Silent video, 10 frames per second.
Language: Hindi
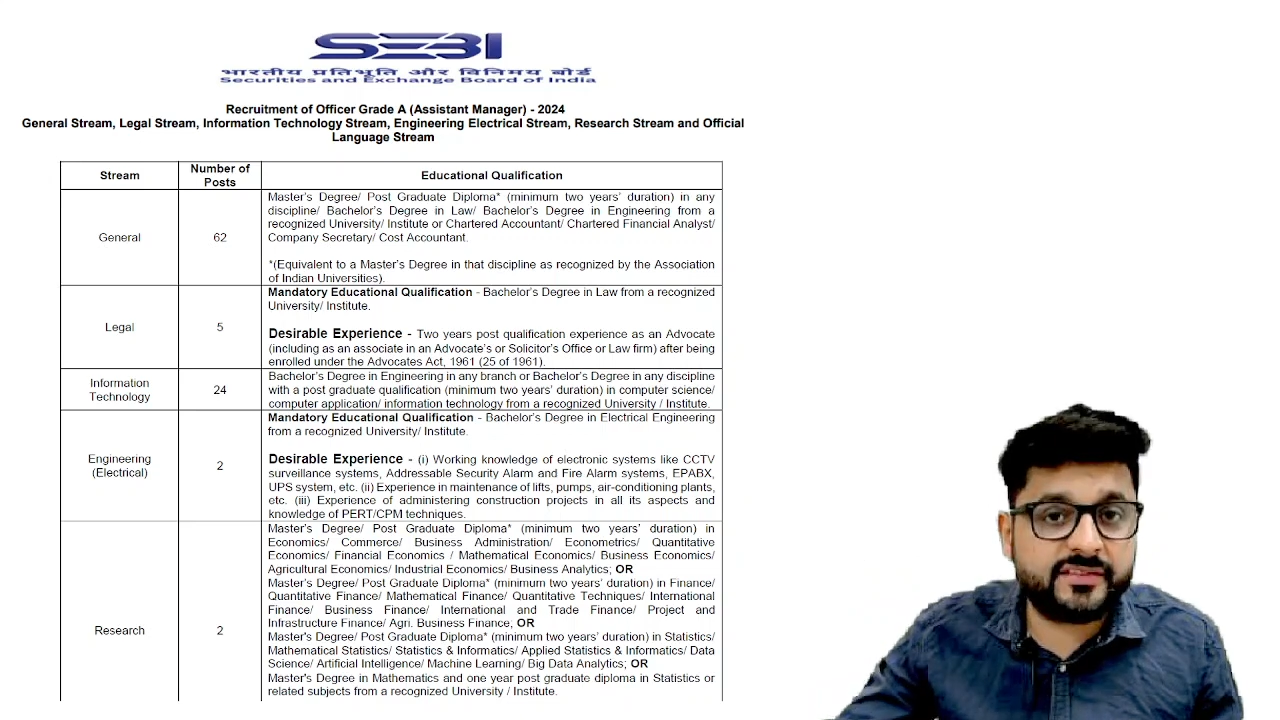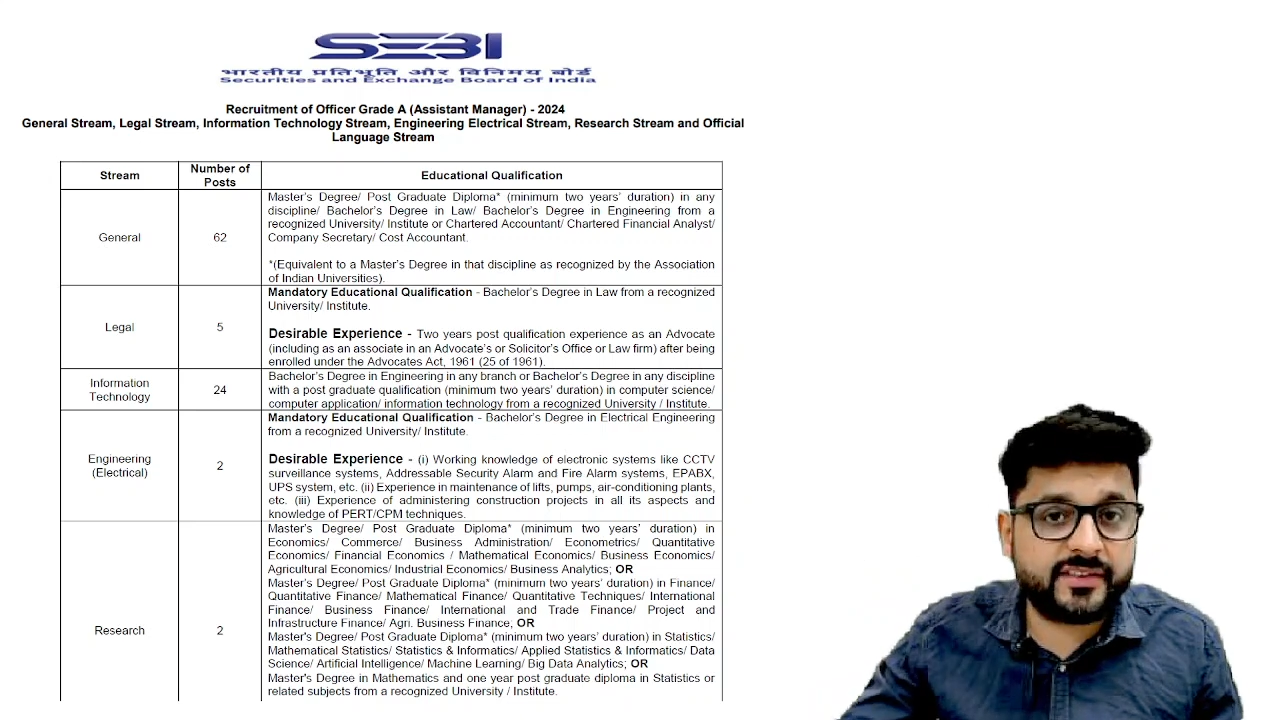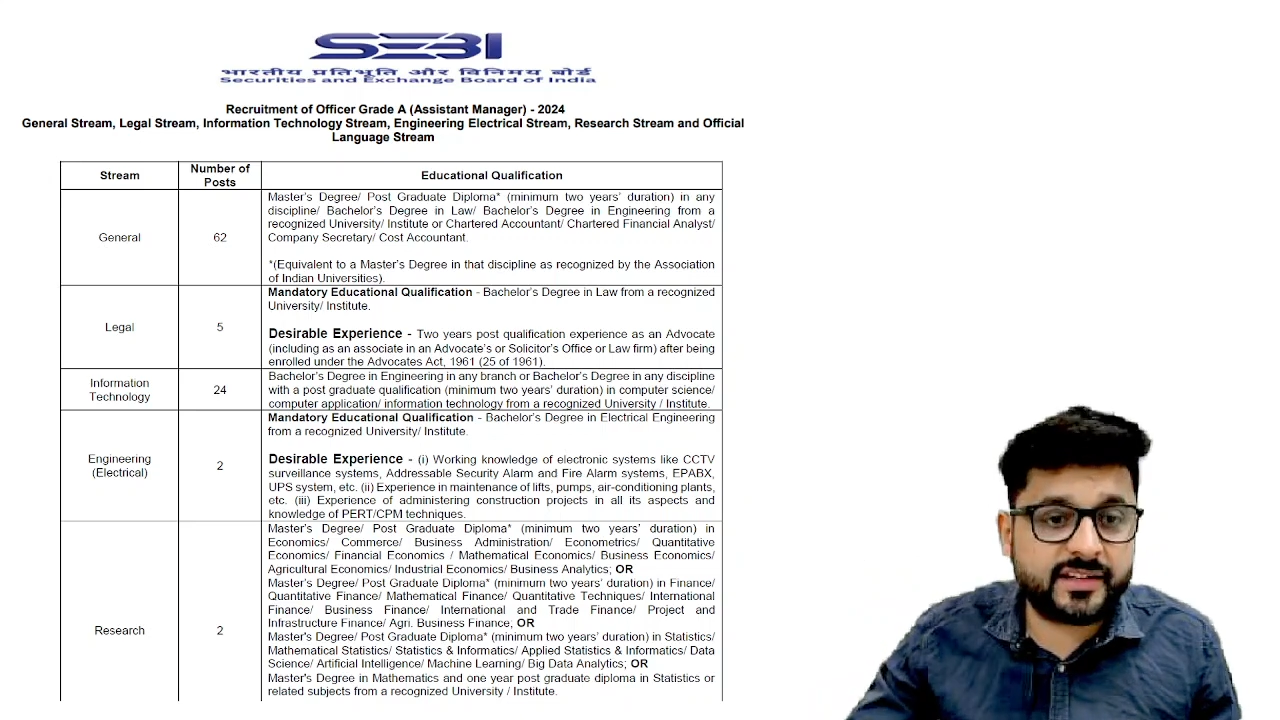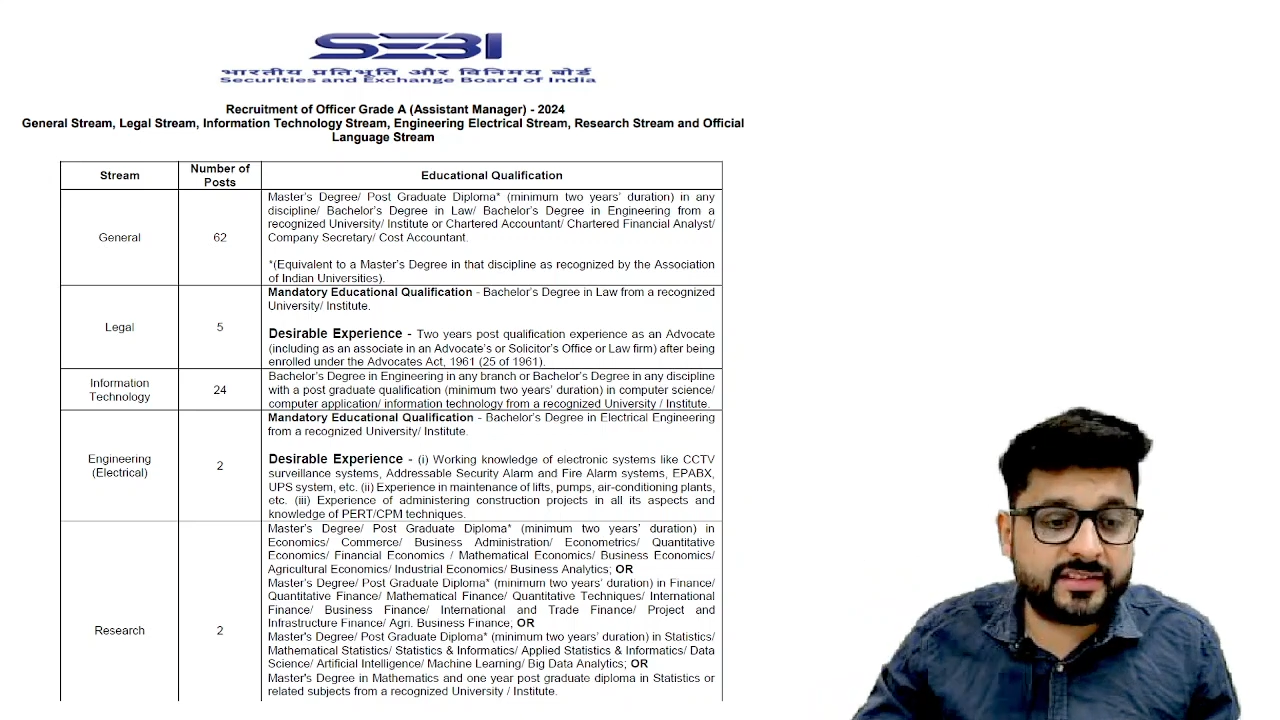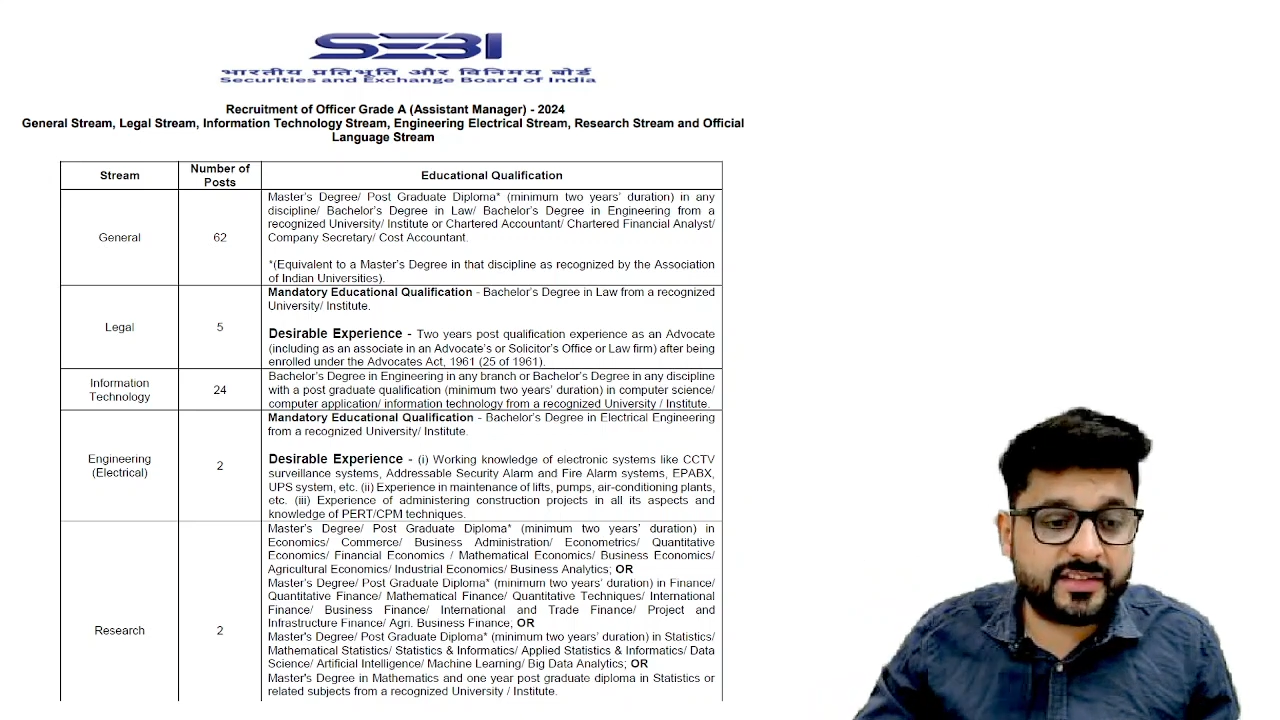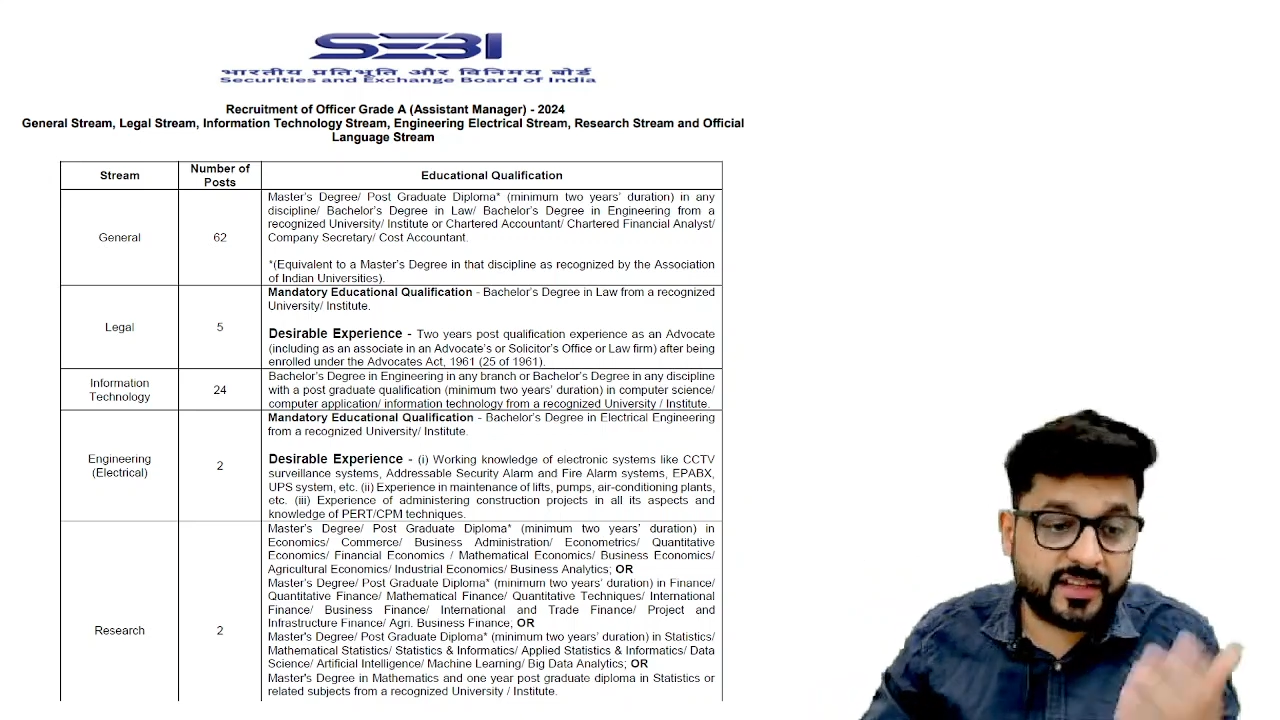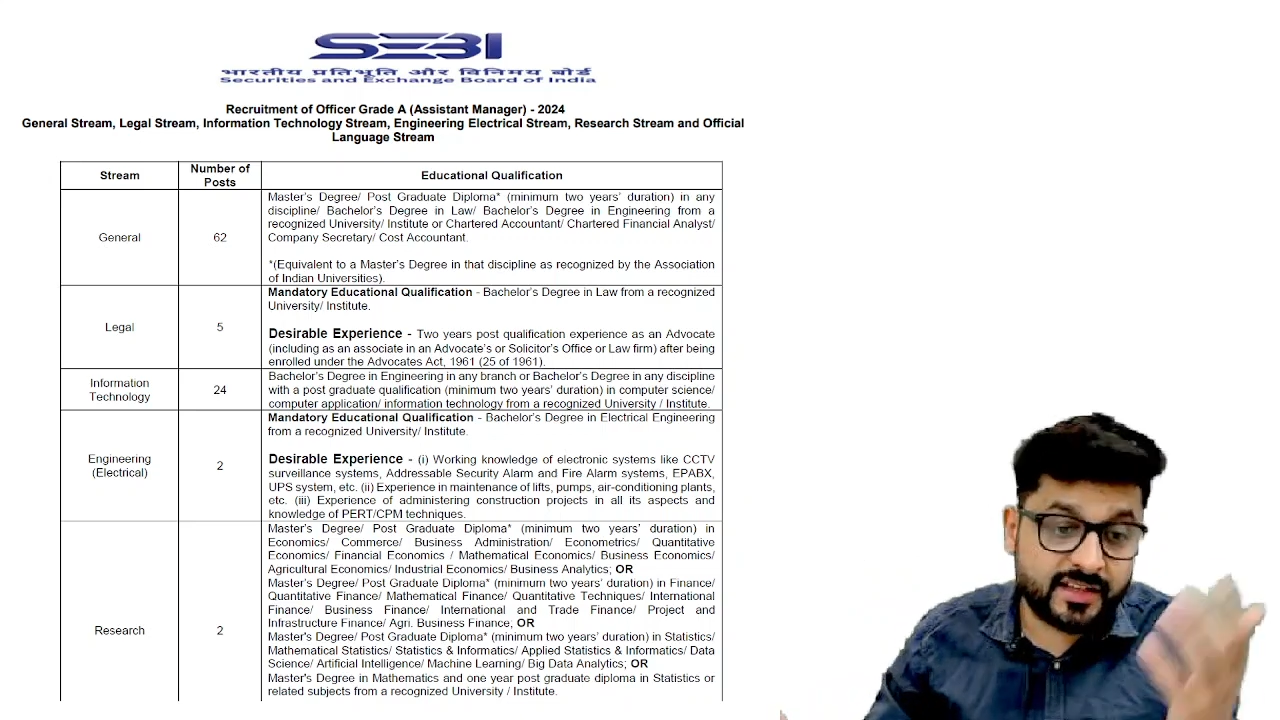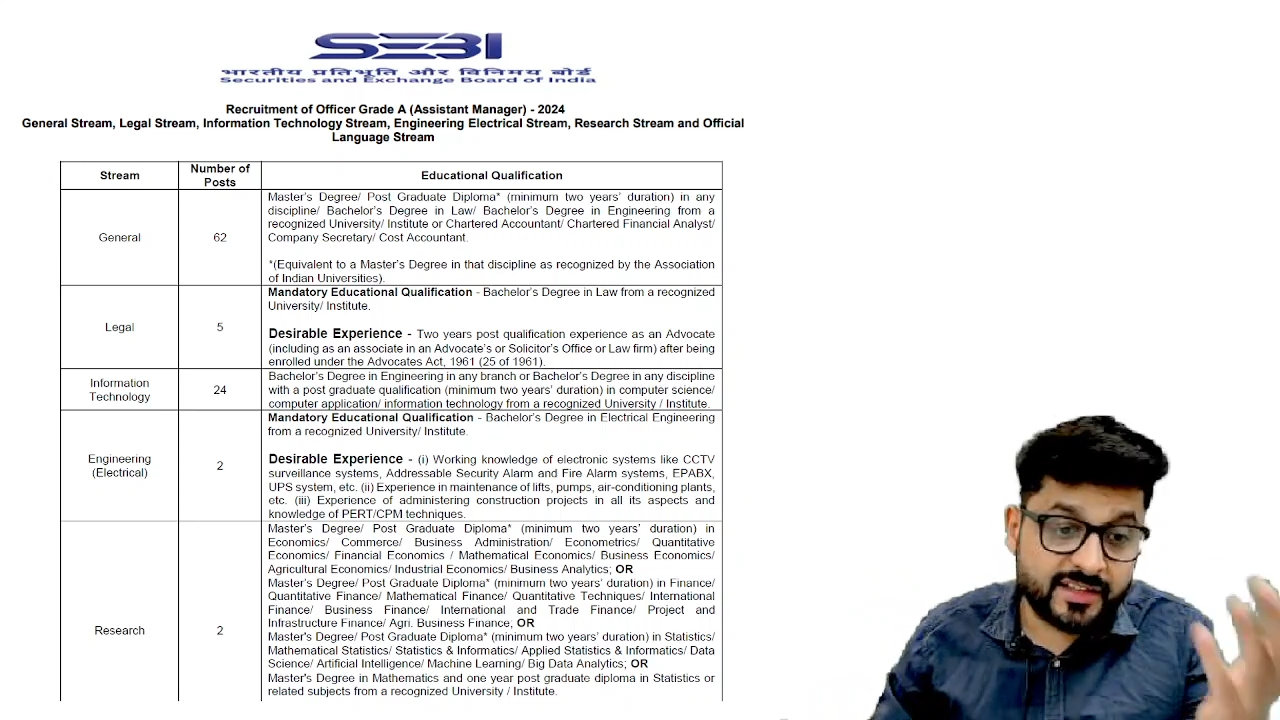वैकेंसी है